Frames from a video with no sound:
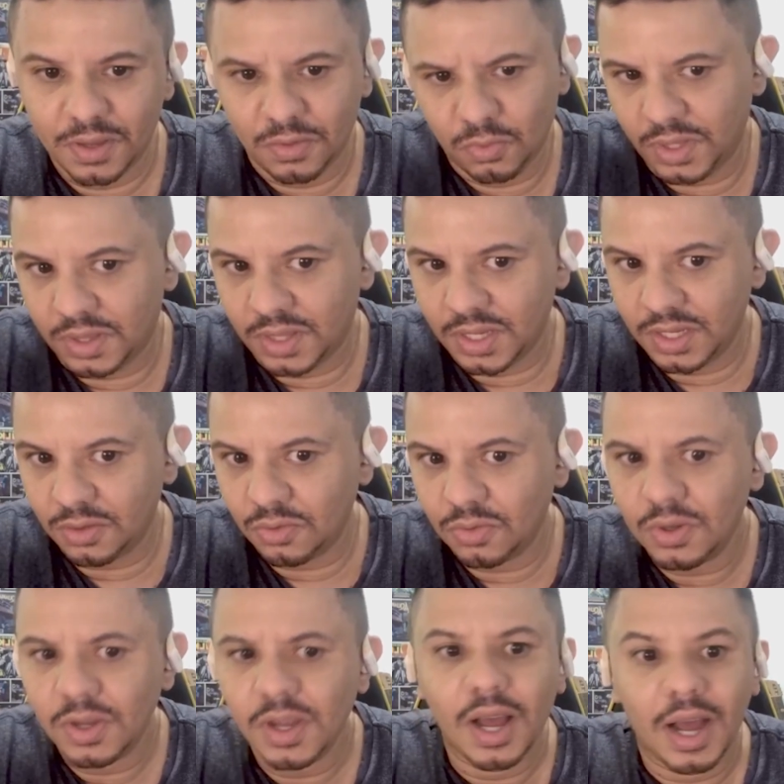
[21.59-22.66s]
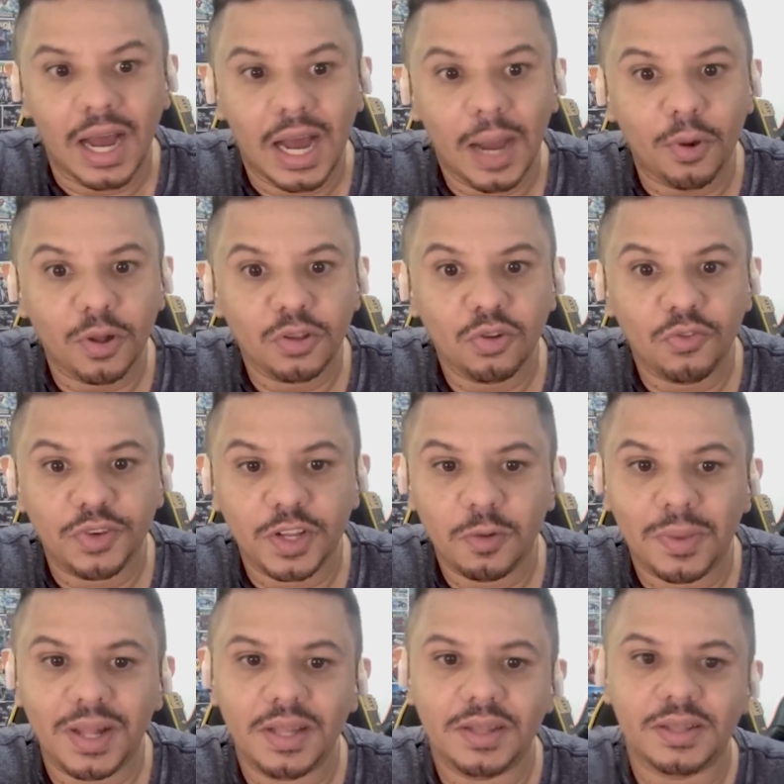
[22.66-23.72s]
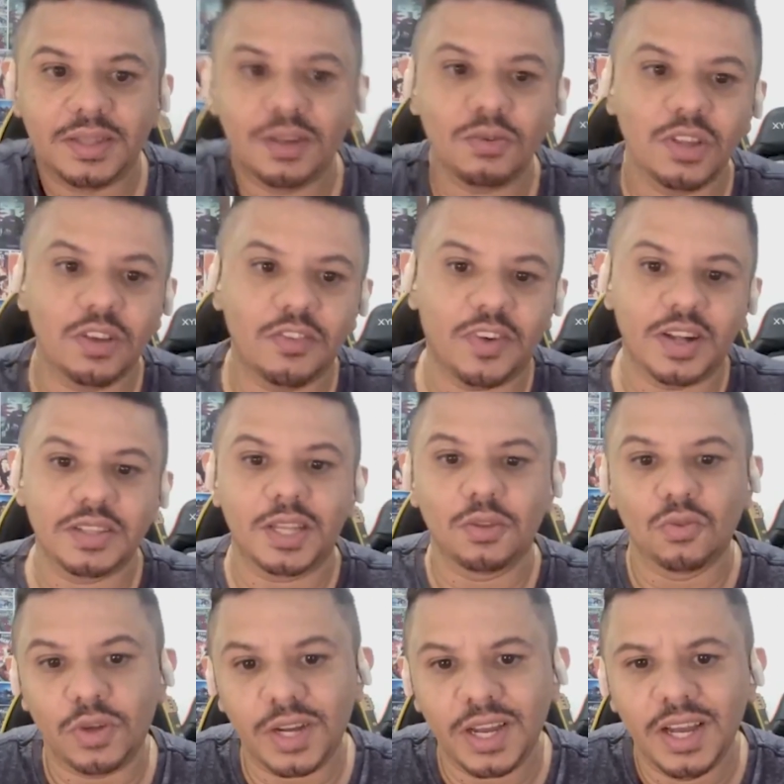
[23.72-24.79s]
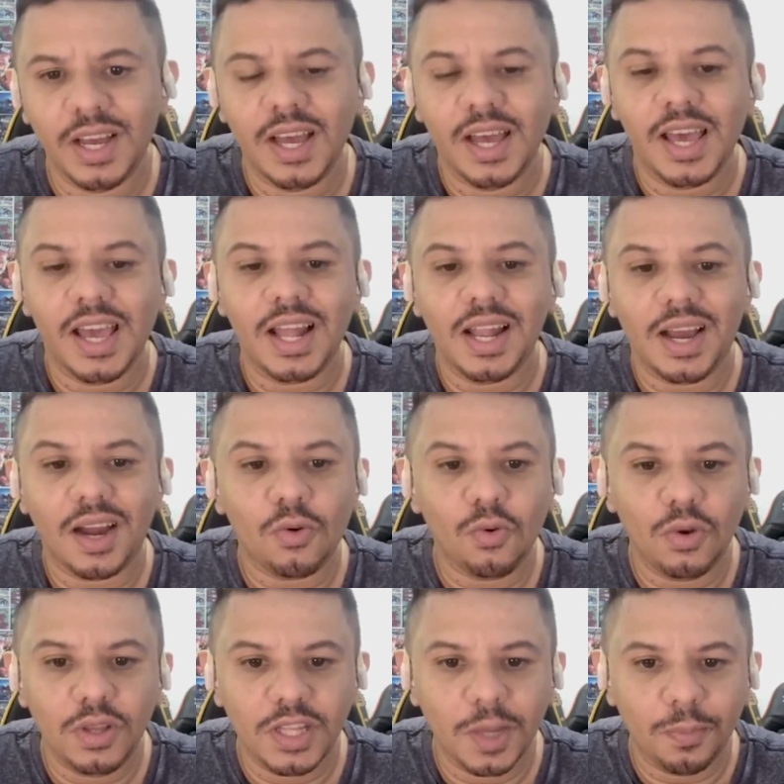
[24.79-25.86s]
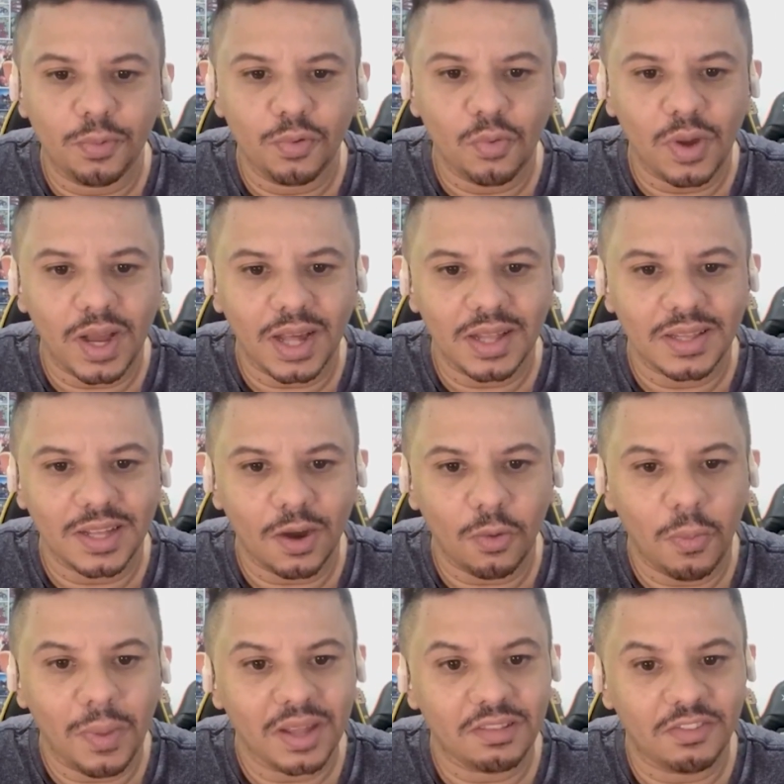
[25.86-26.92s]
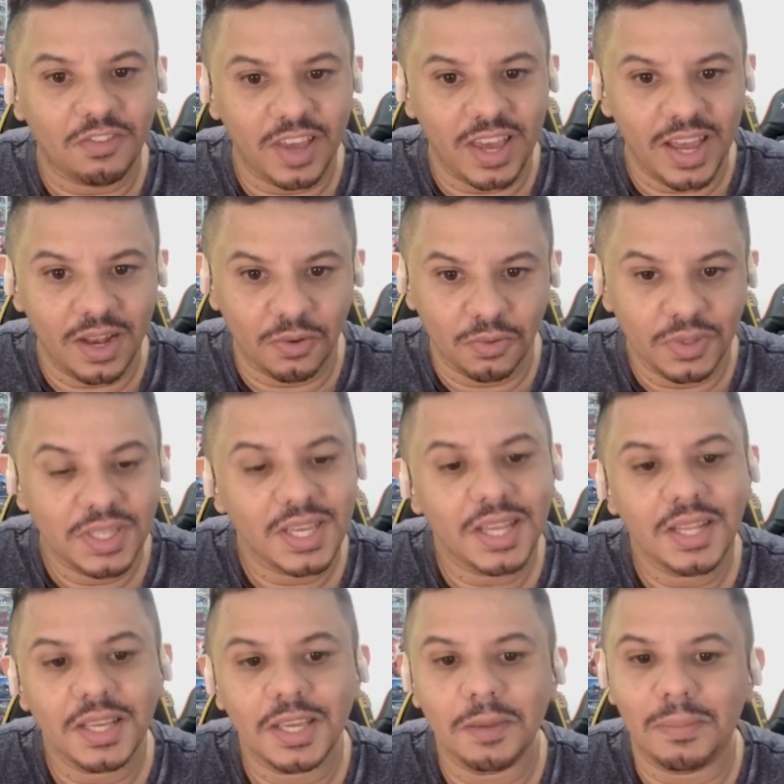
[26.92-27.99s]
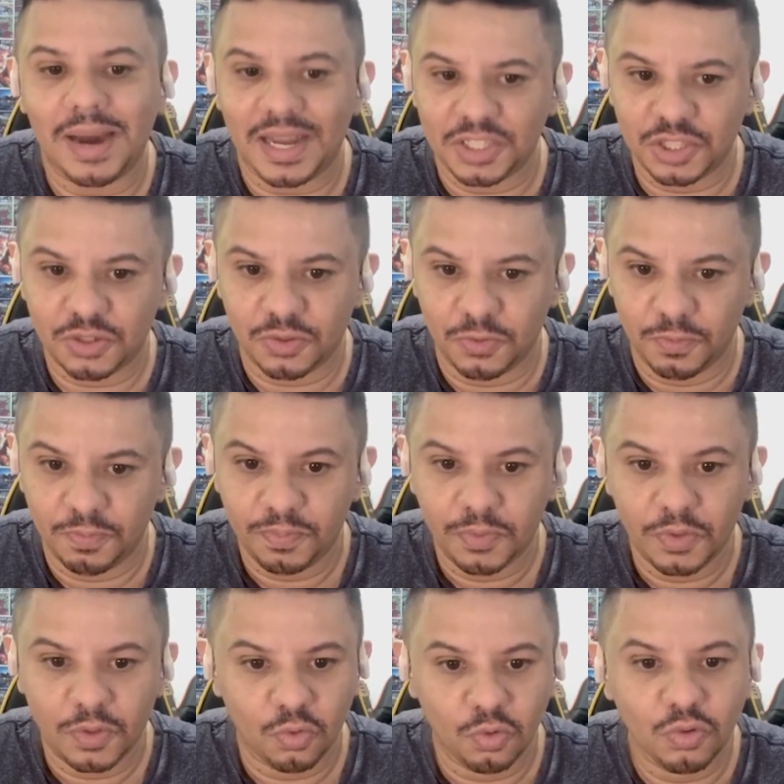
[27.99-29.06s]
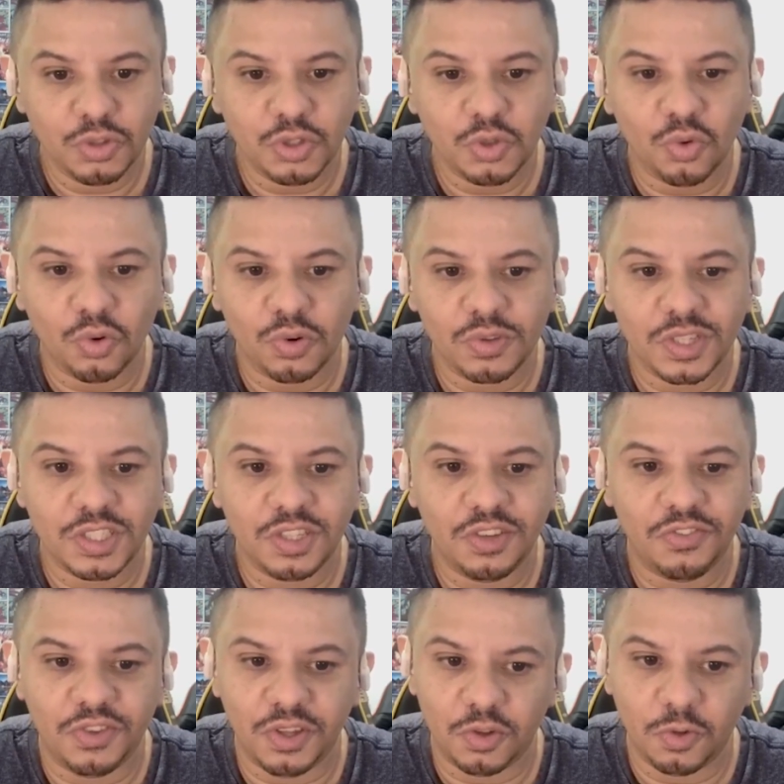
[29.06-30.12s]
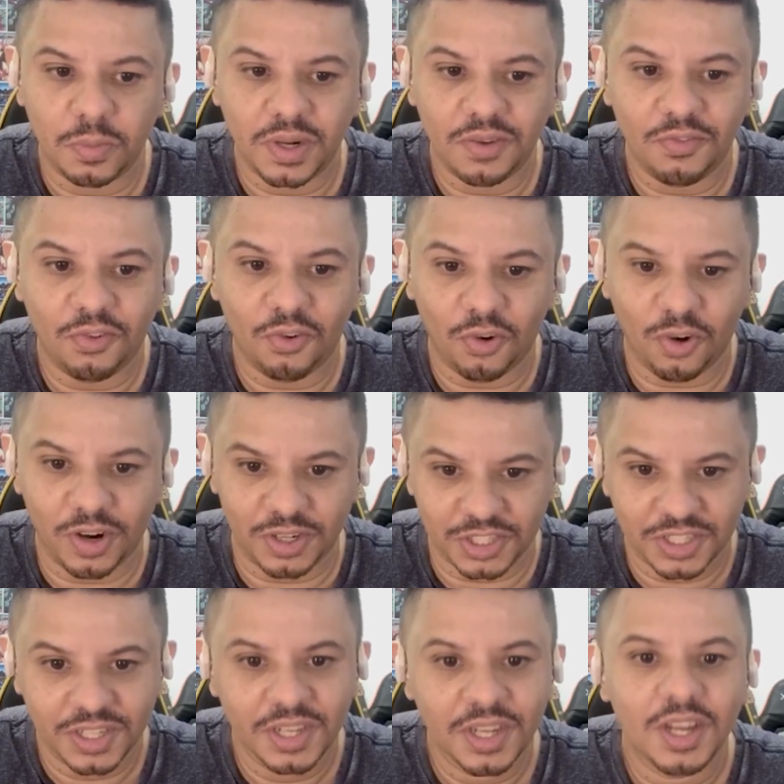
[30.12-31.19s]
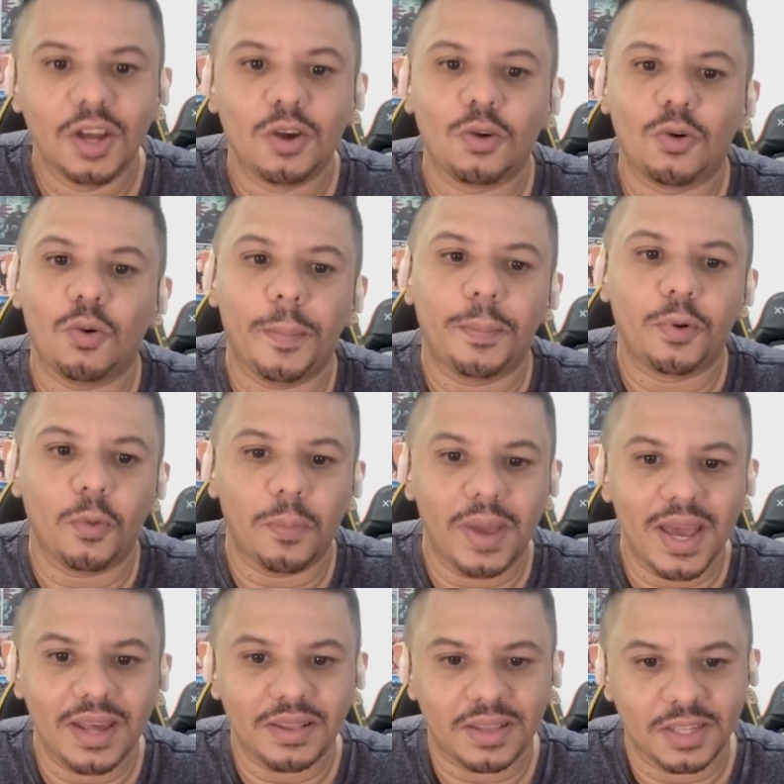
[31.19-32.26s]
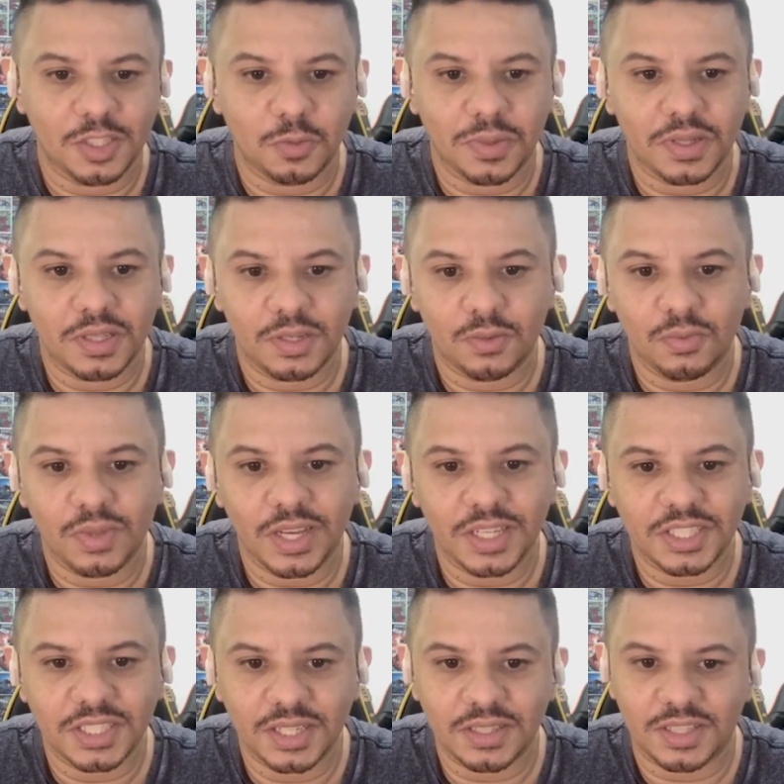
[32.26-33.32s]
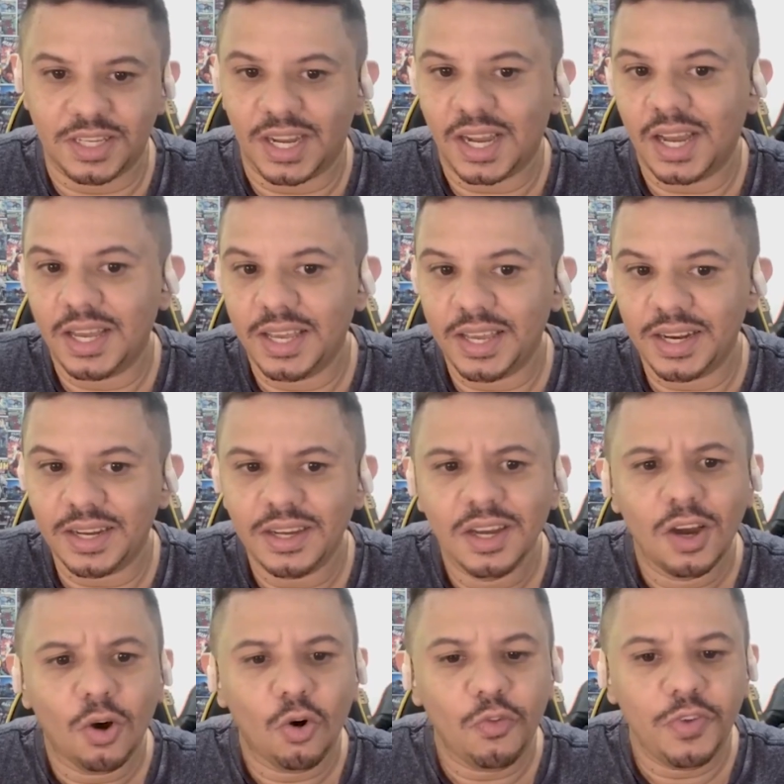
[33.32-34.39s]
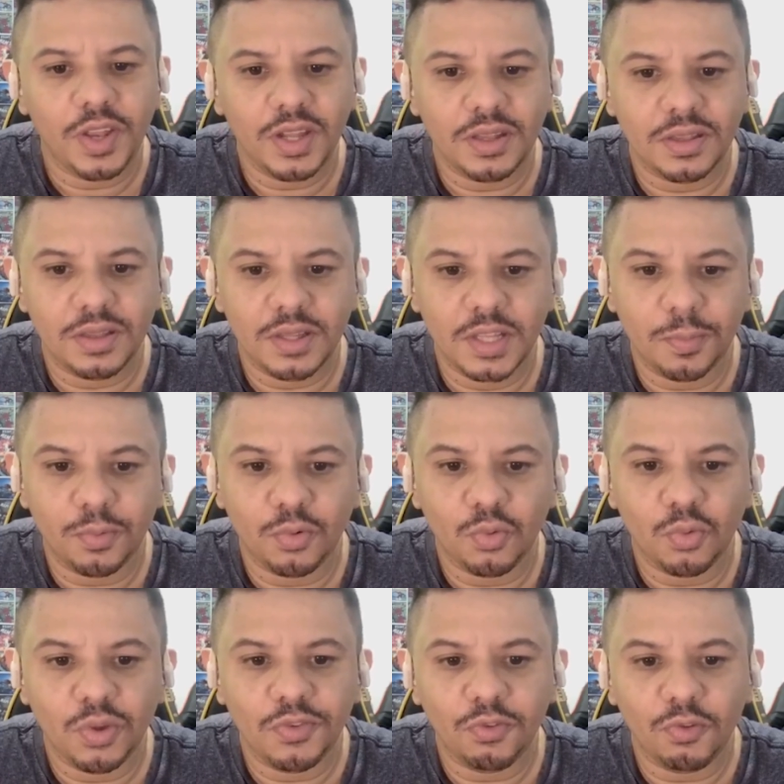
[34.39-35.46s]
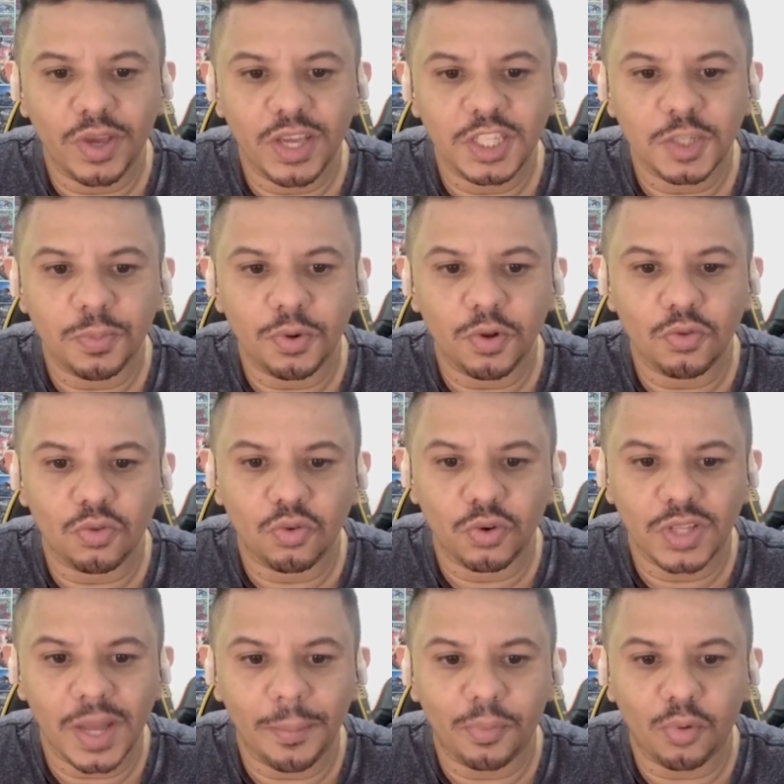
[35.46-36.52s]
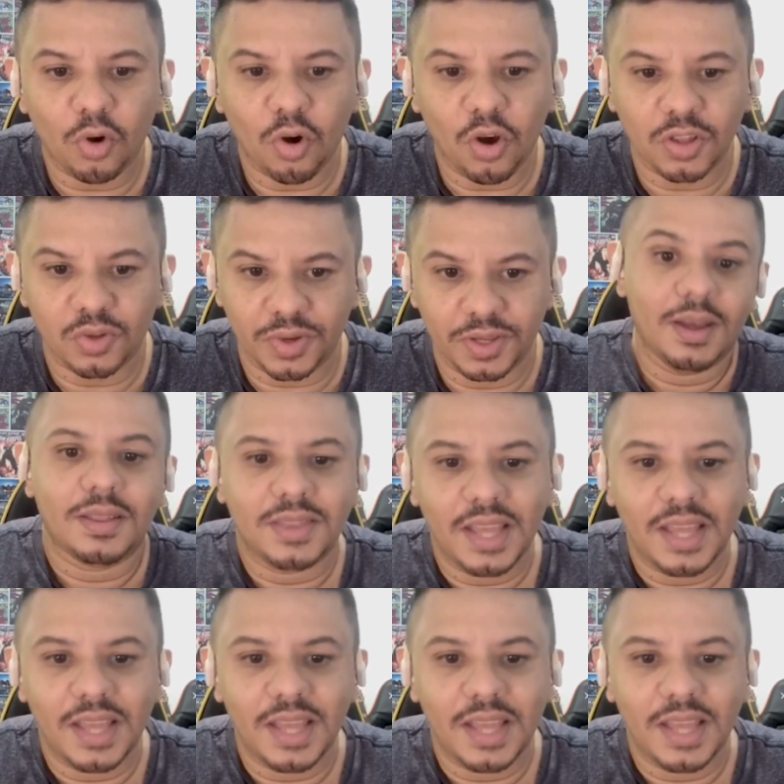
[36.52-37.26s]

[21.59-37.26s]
No entanto, após sofrer uma lesão devastadora, ela é acolhida por um casal mais velho e enigmático no luxuoso edifício Branford, com a promessa de uma segunda chance na carreira oferecida por um influente produtor da Broadway.